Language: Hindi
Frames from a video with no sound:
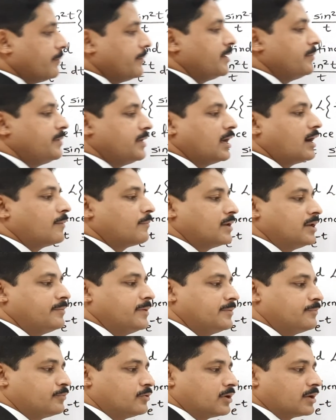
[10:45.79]
अभी भी आप
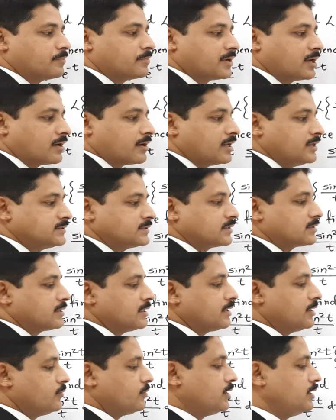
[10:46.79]
लिमिट पुटअप कर नहीं
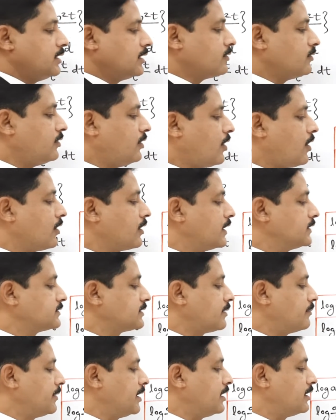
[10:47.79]
सकते क्योंकि देखो लॉक के
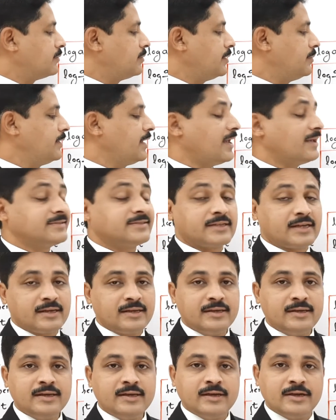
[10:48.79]
सामने अभी भी एस है